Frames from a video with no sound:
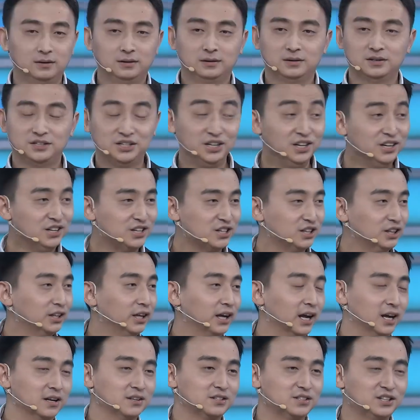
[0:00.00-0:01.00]
新起
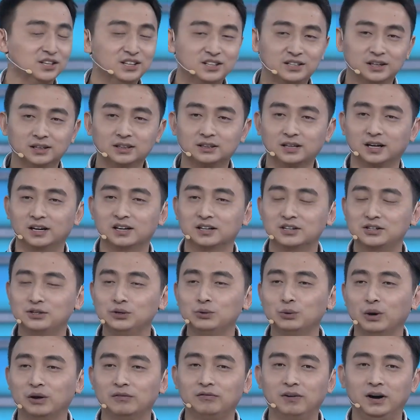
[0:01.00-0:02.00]
点，新征程，新
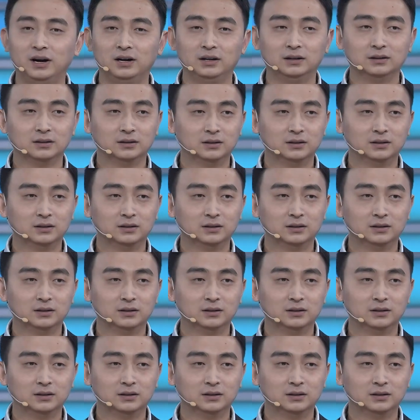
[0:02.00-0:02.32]
远方。